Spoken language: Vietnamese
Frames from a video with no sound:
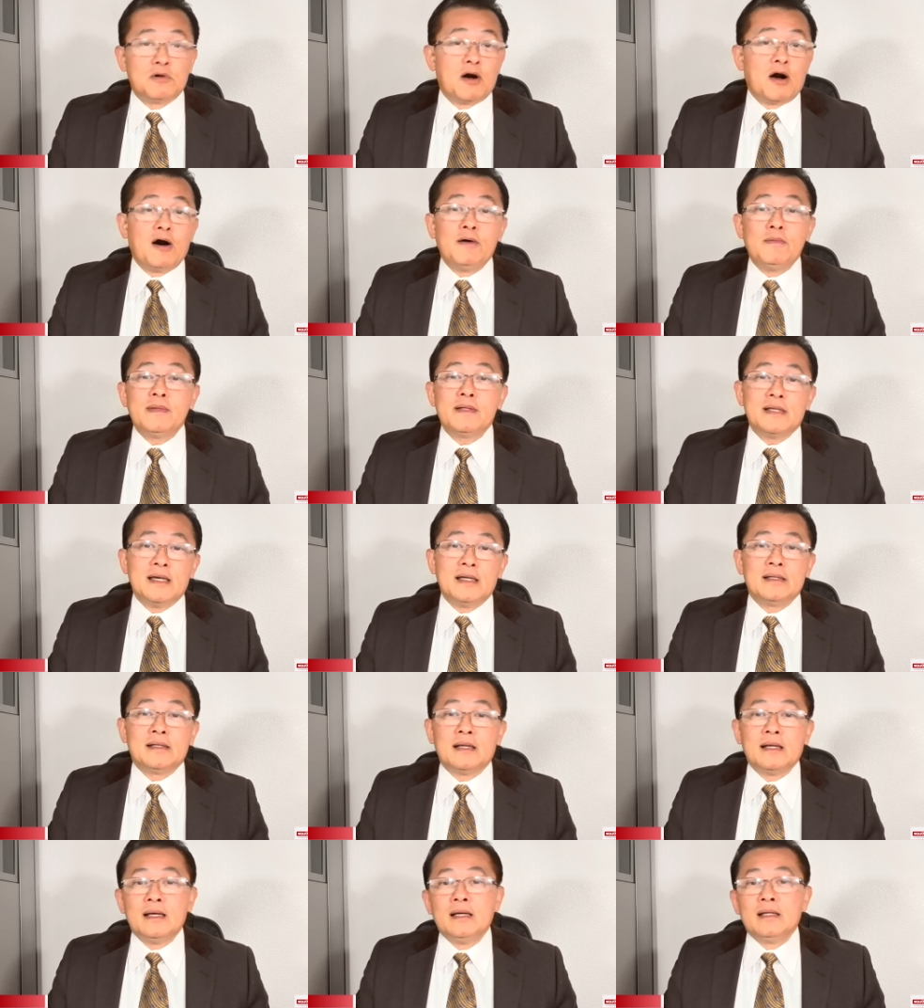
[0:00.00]
chịu khó mà
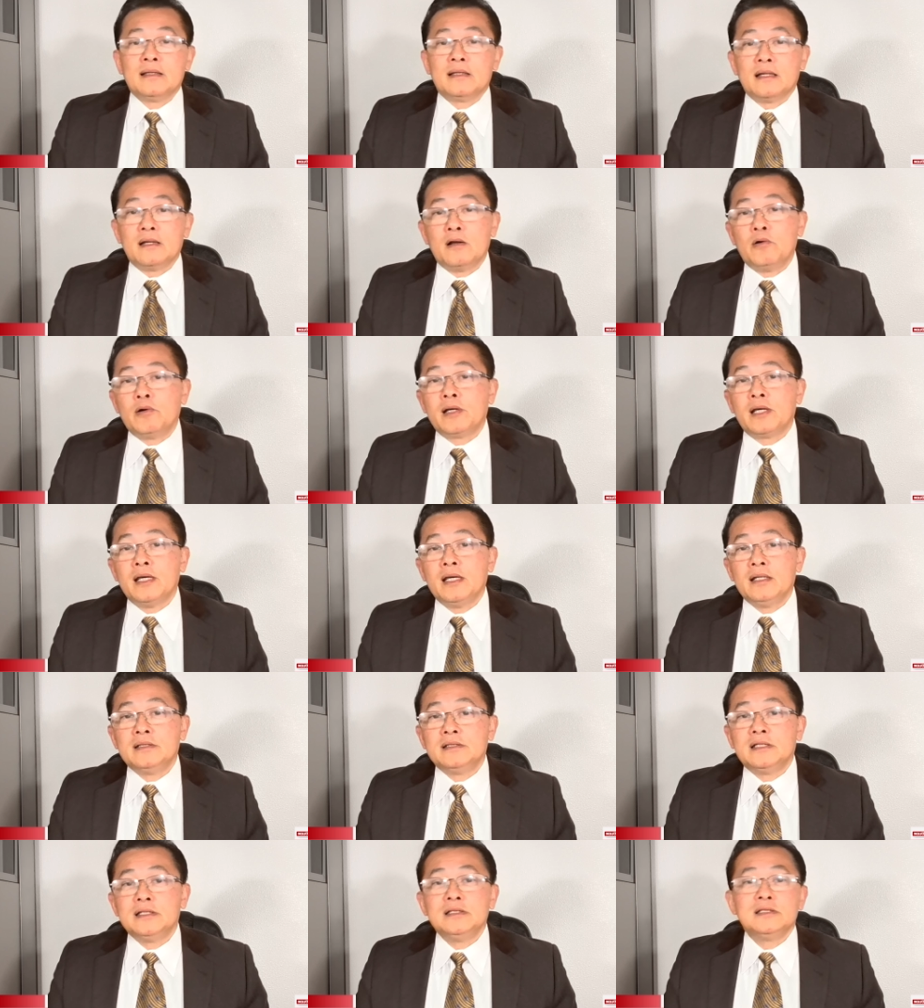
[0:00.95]
nhìn thì đôi
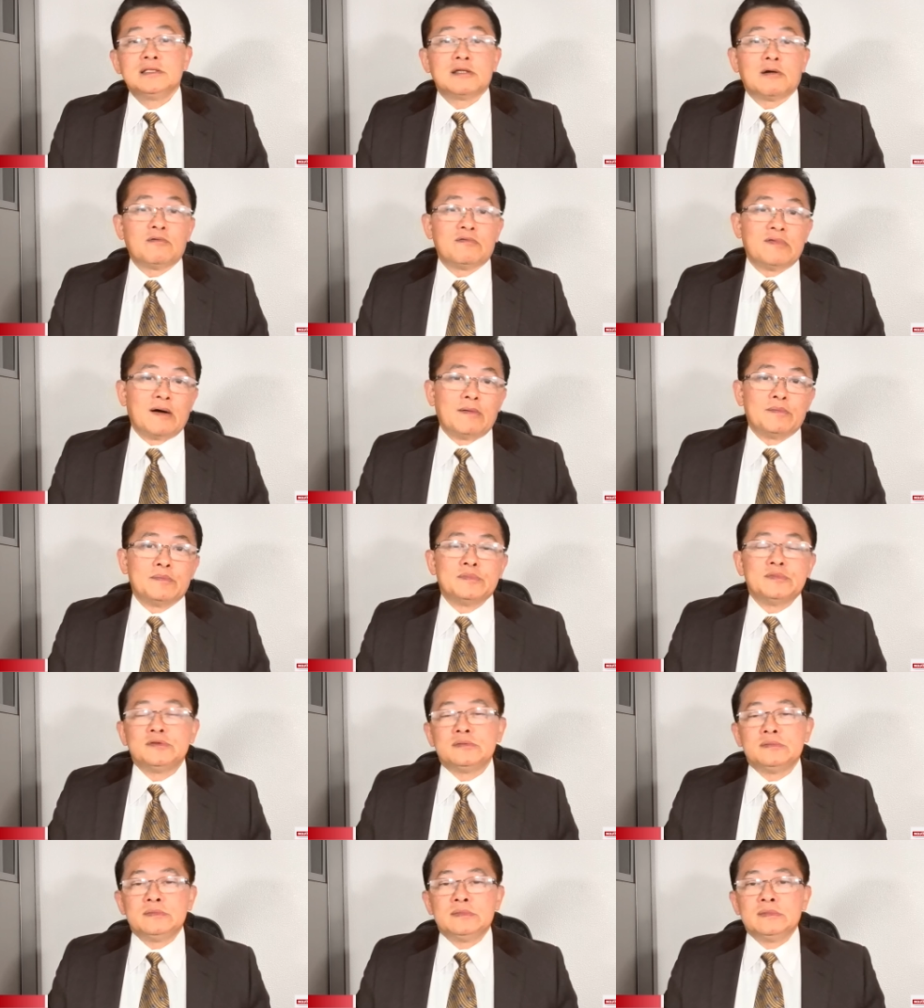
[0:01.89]
khi chính trong vòng
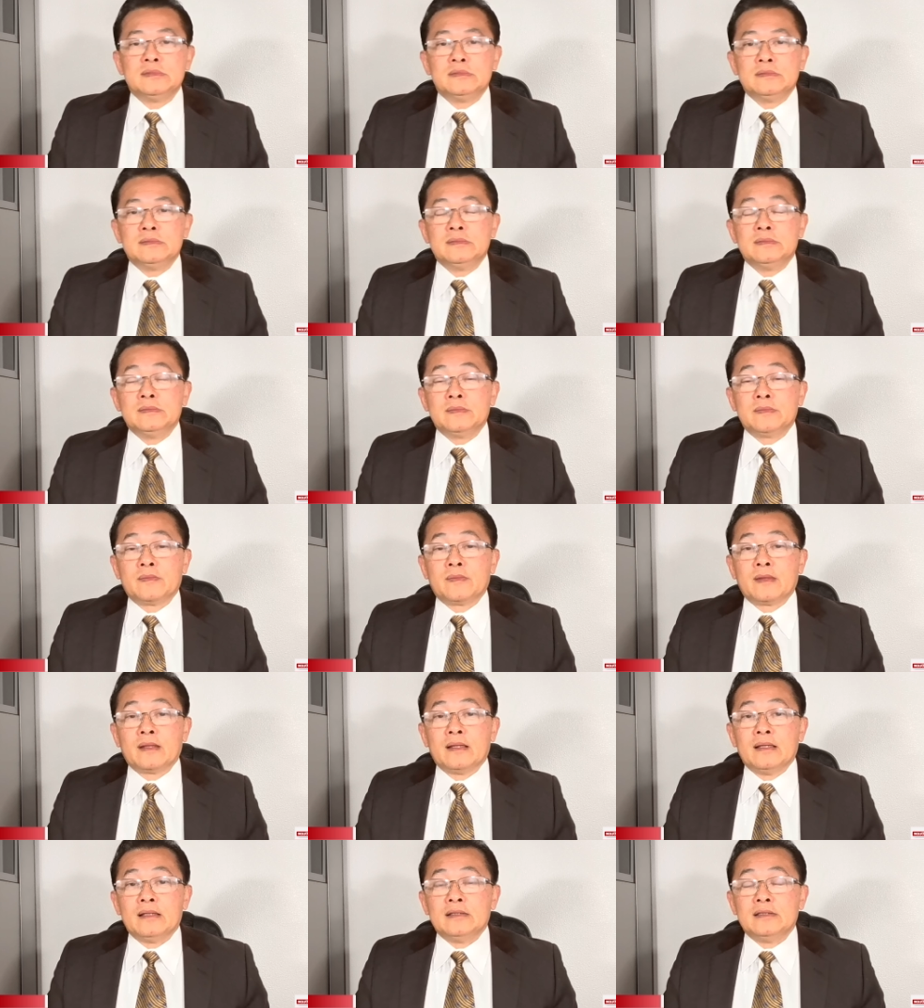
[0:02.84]

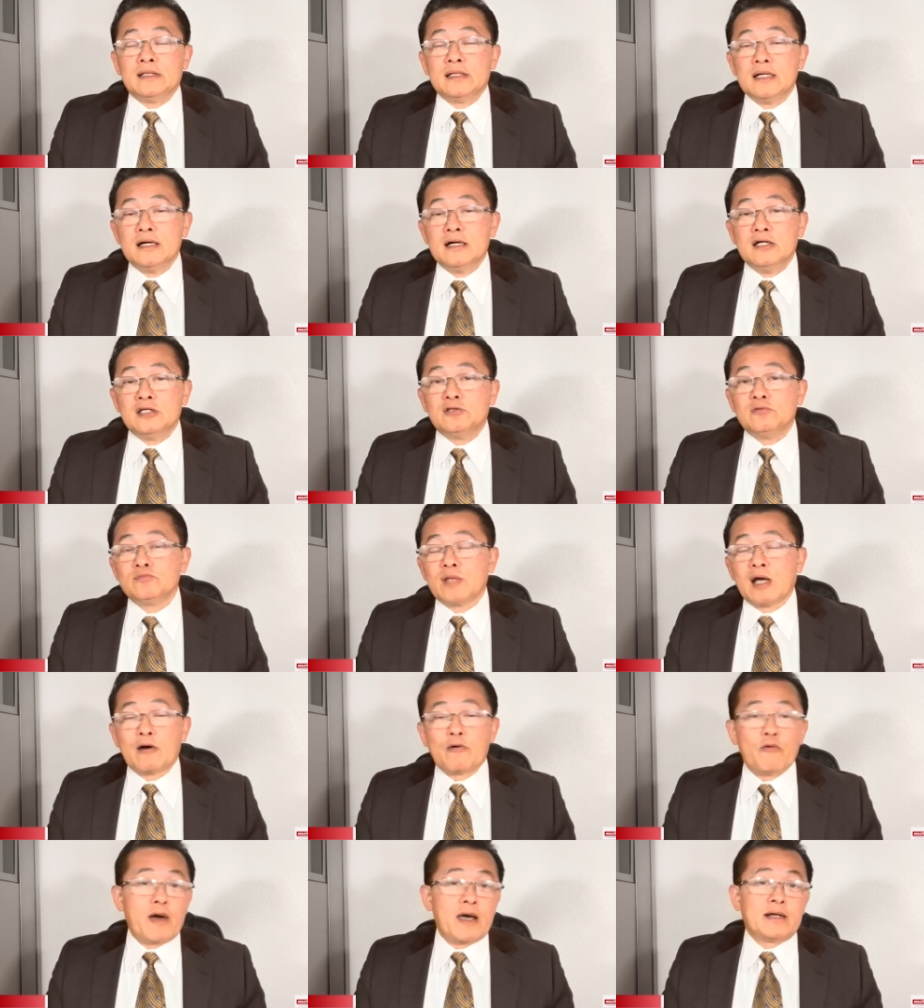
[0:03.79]
những người chúng
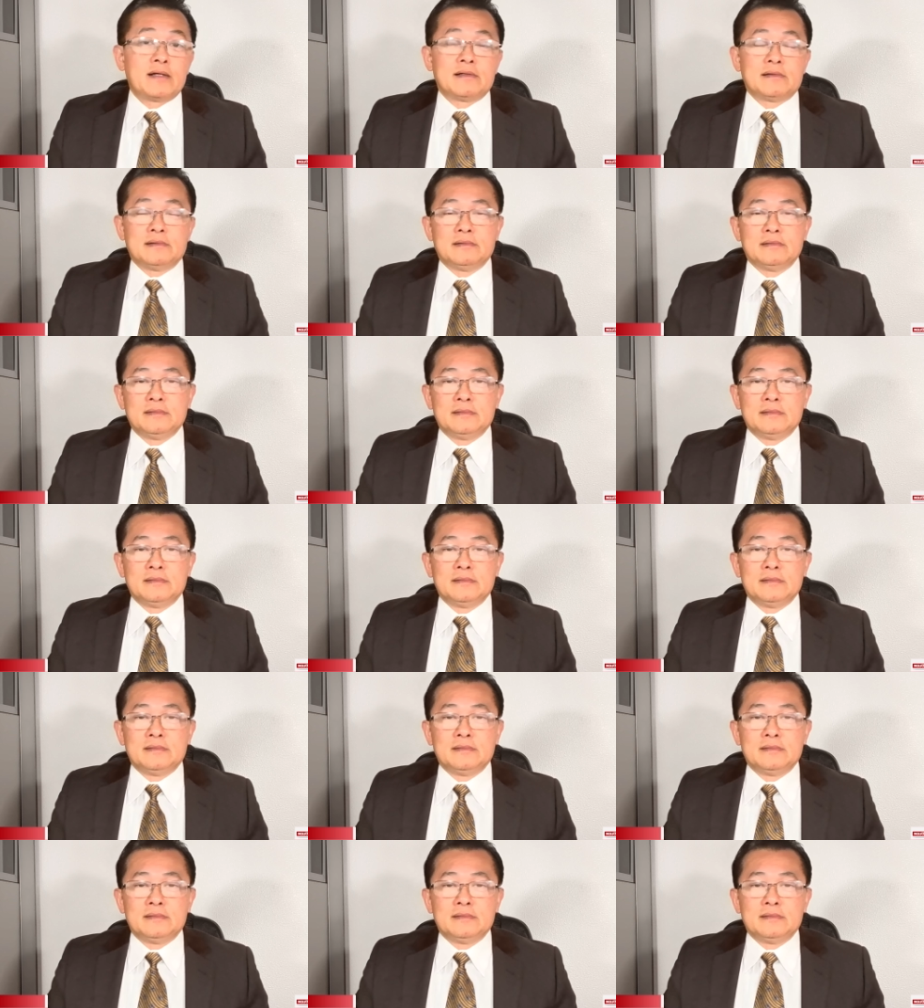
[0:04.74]
ta quen